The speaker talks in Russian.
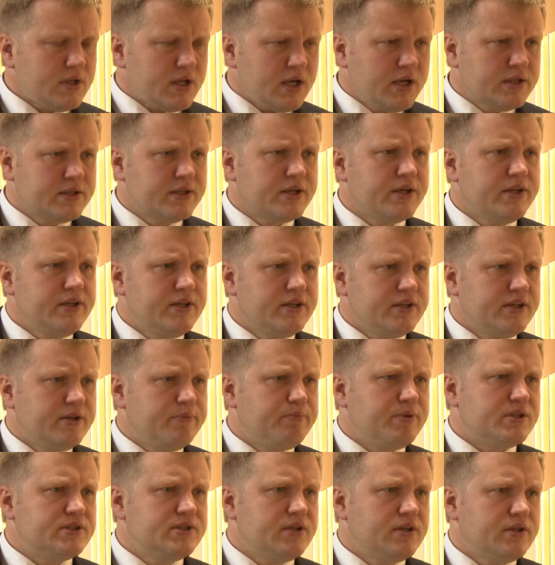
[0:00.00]
Открытие
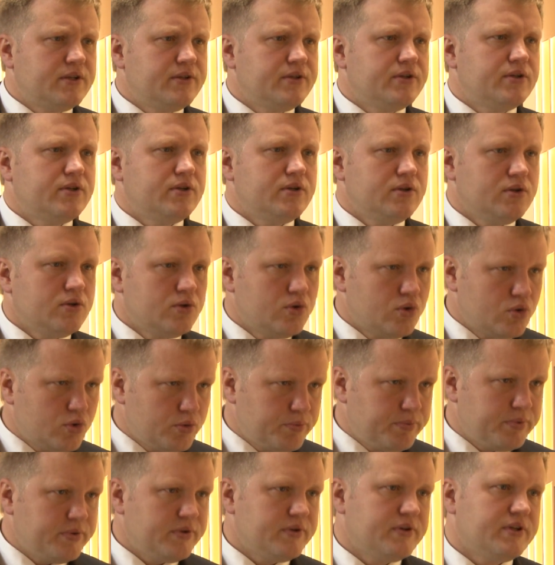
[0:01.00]
дополнительных
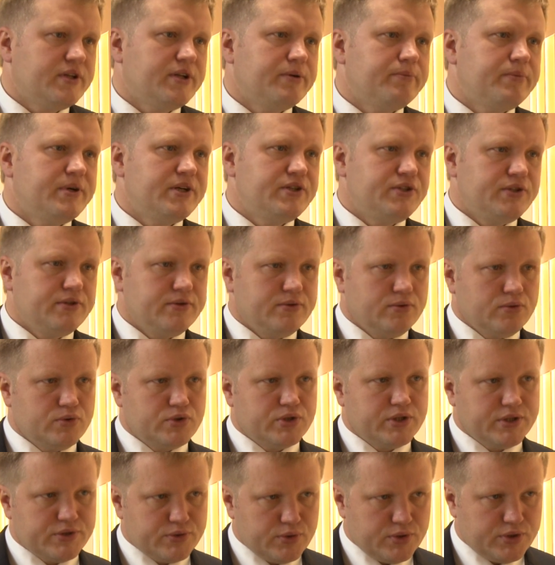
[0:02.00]
групп на базе
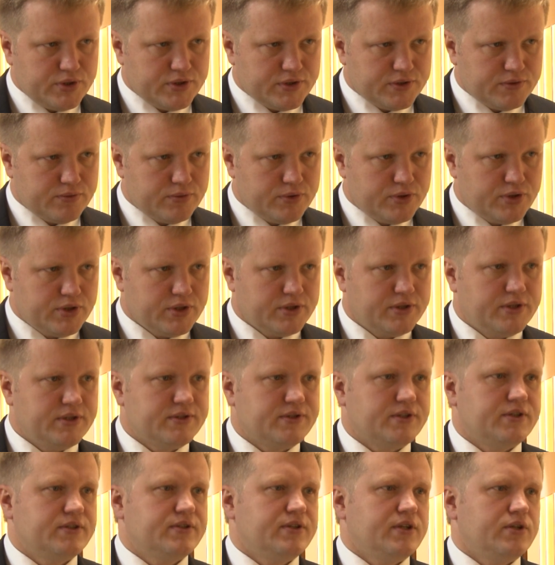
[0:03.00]
уже существующих
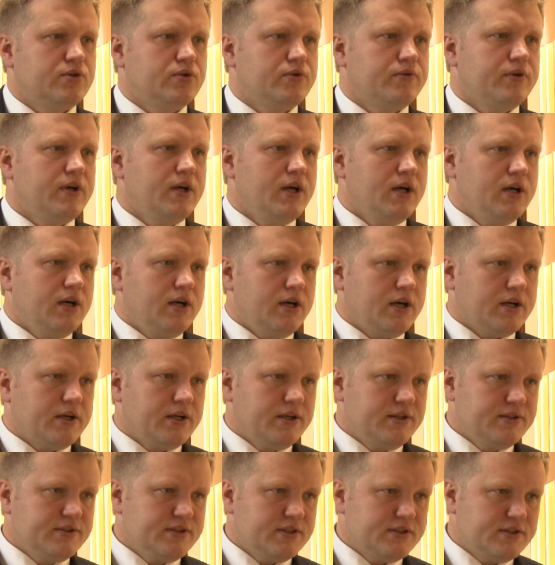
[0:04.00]
детских садов,
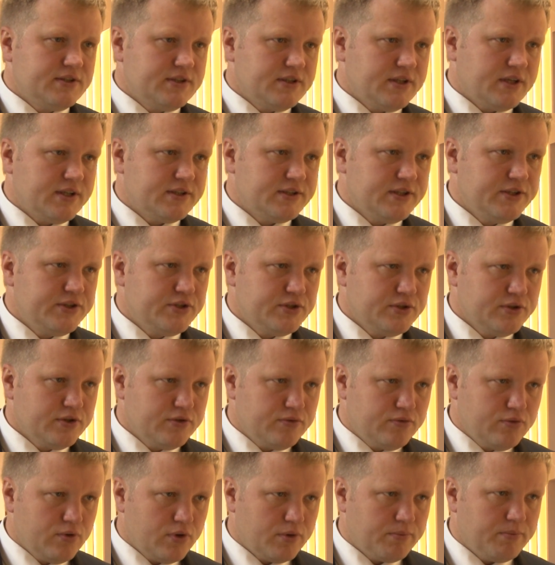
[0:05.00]
организация
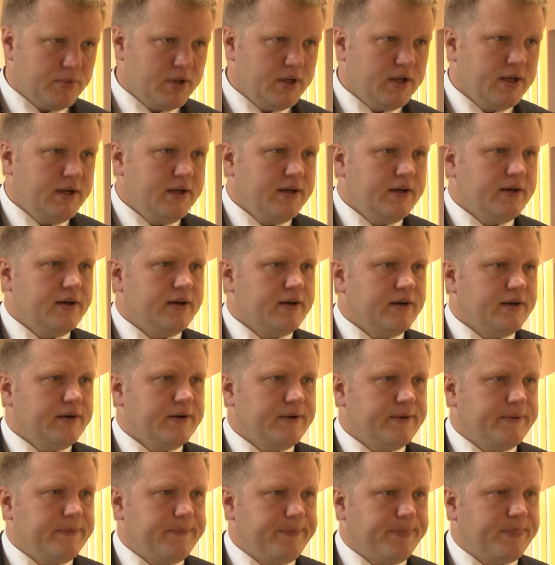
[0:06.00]
различных форм
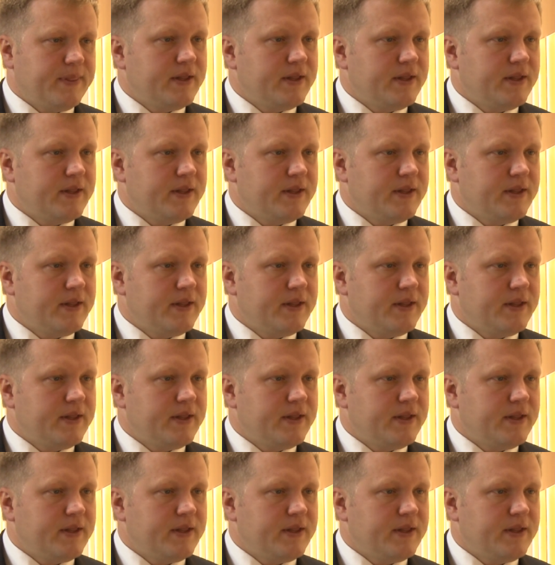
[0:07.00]
э,